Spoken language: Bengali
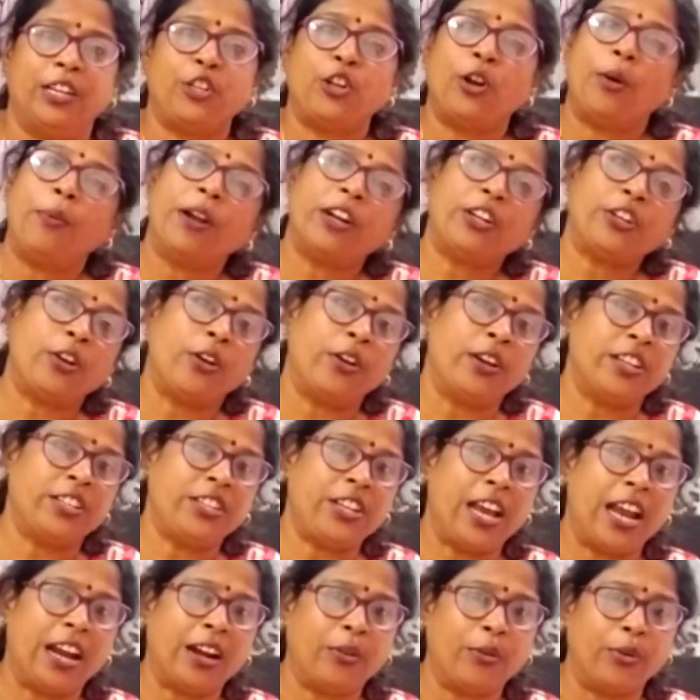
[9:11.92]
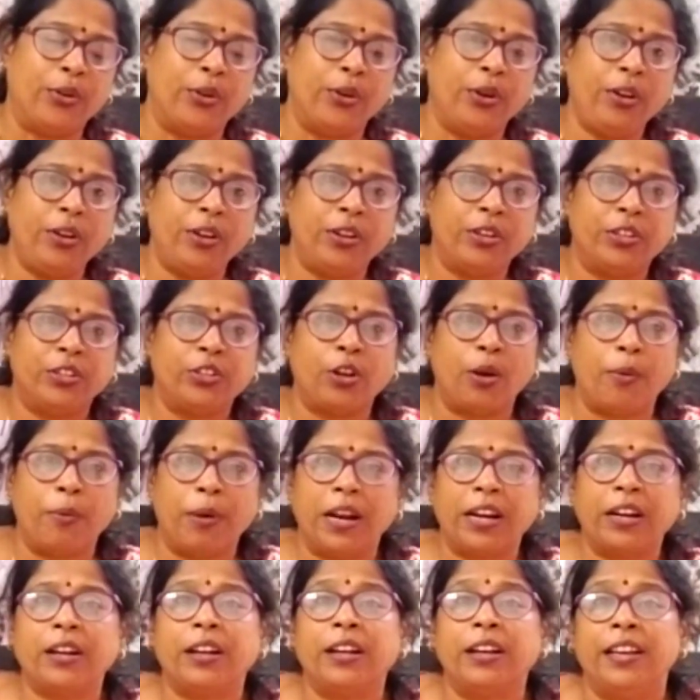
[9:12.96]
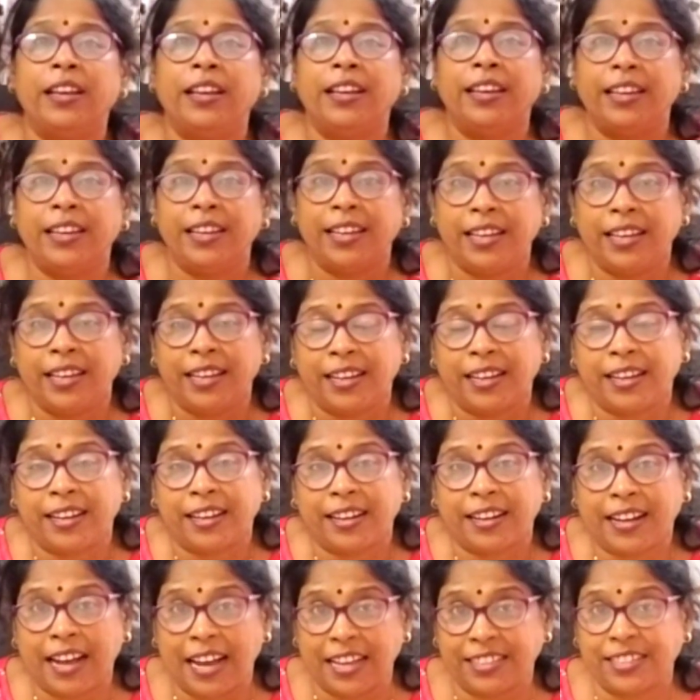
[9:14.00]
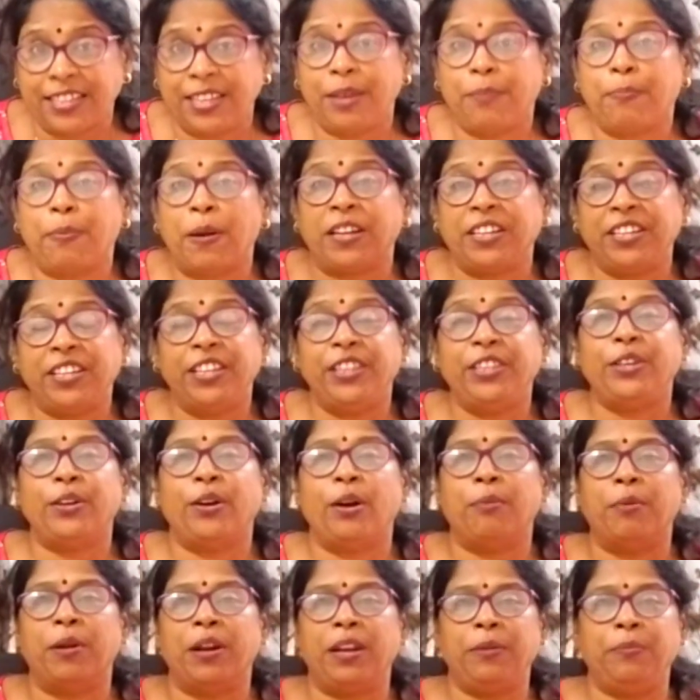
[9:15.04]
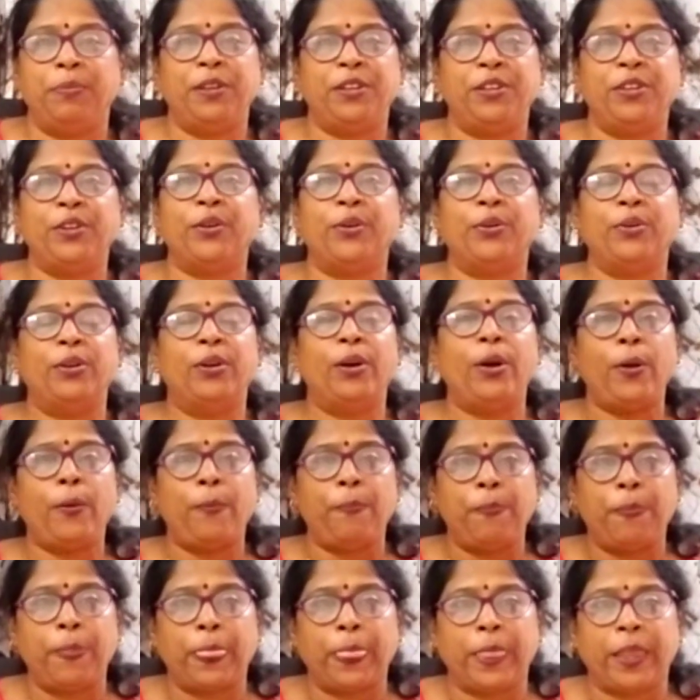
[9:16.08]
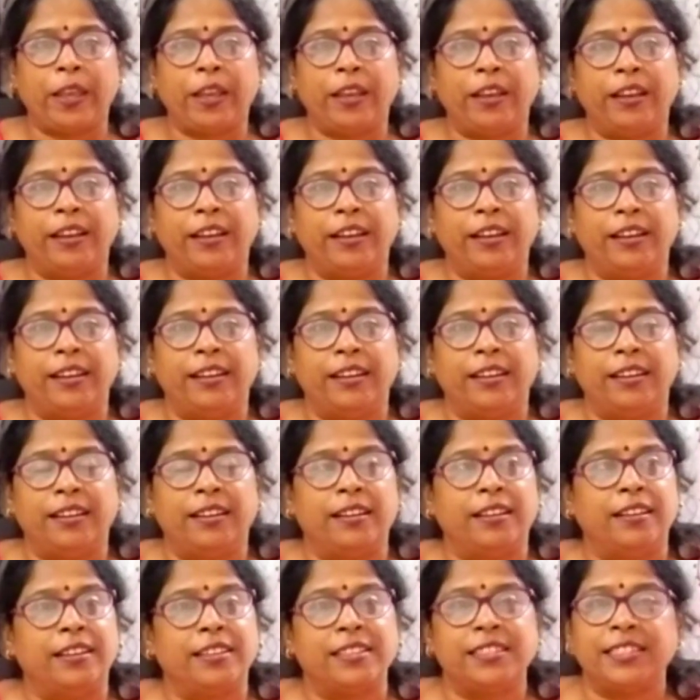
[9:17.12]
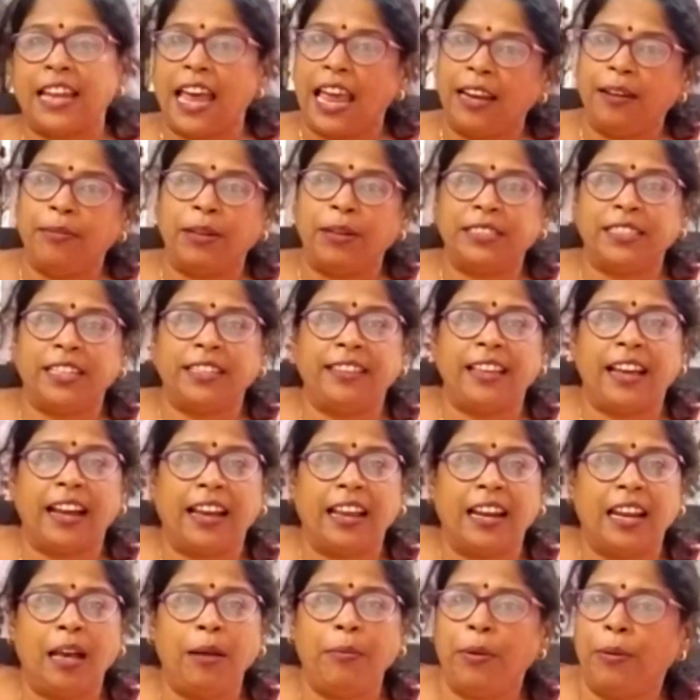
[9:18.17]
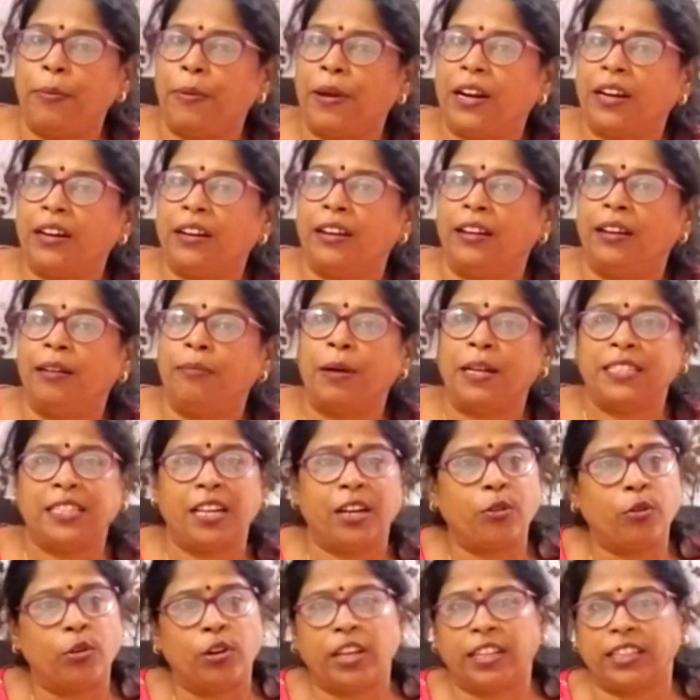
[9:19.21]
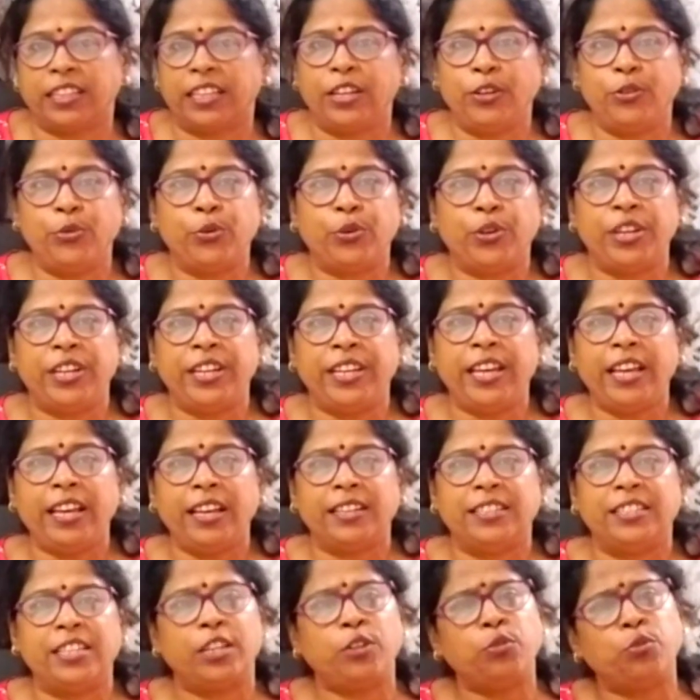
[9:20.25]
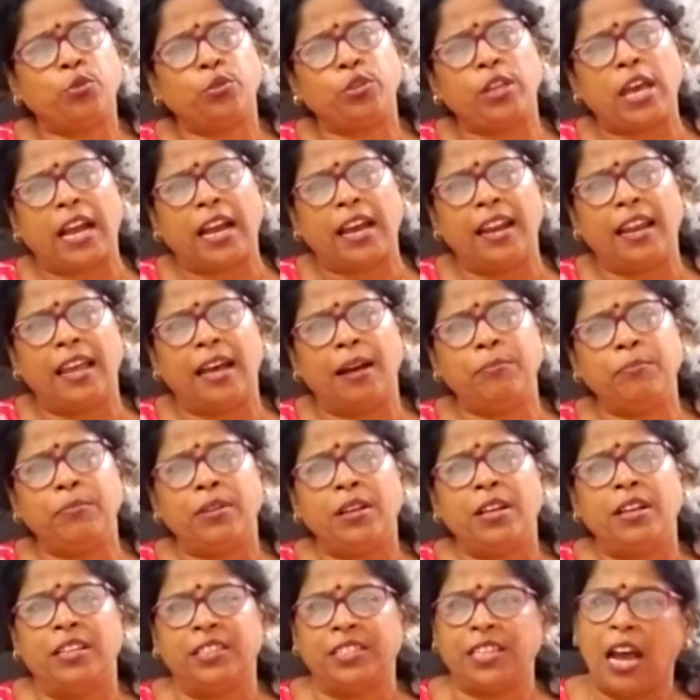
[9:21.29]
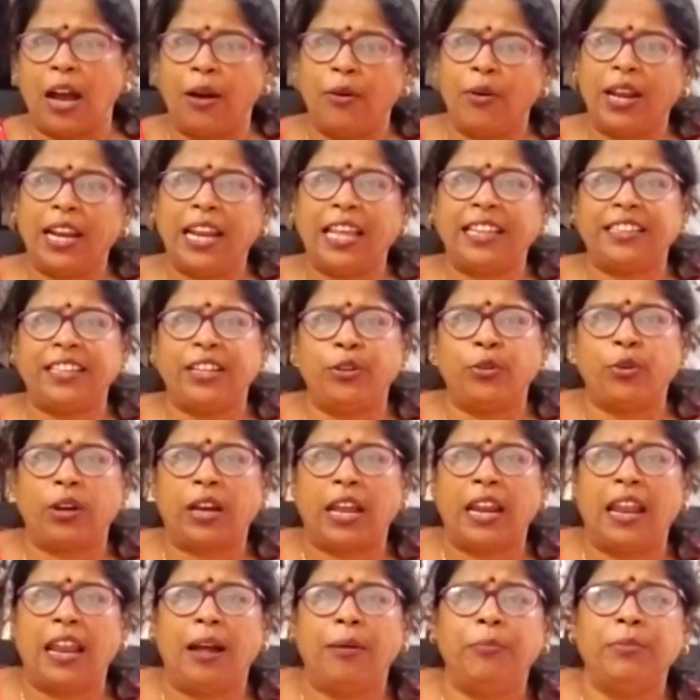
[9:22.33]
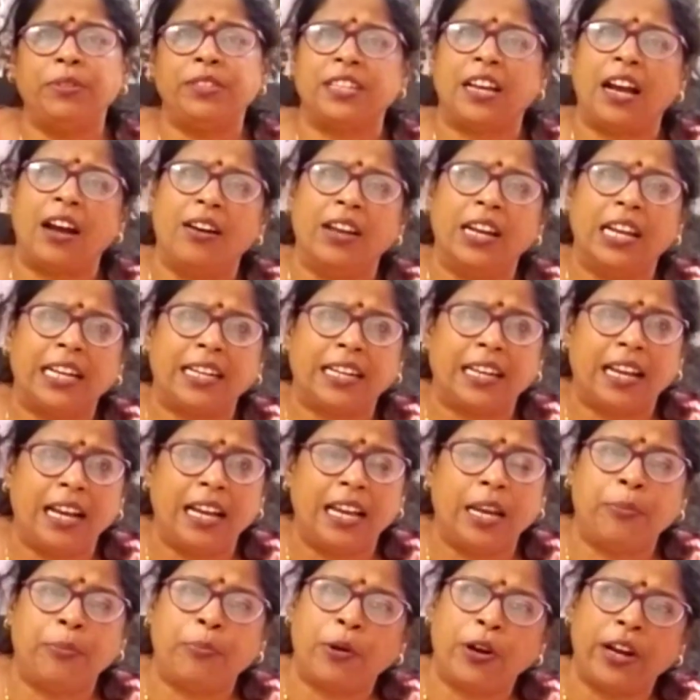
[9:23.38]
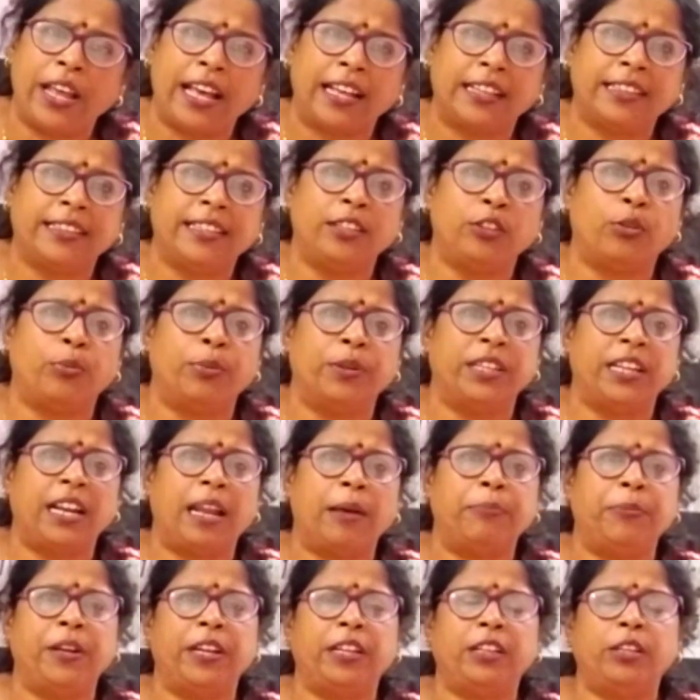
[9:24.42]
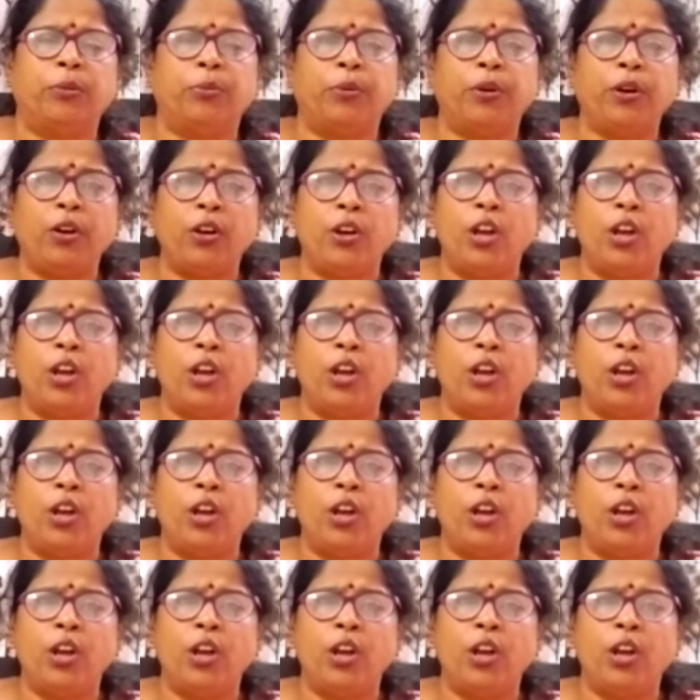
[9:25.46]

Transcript: সবার সঙ্গে শেয়ার করো সবার কাছে পাঠিয়ে দিও আমার এই ভিডিওগুলো স্টাইল বাজার দেখালাম এবার বাজার কলকাতায় ঢুকিনি যেটুকু দেখালাম চাওয়ালাতে ঢোকালাম চাওয়ালাটা এরপরে একদিন তোমাদের আপডেট দেবো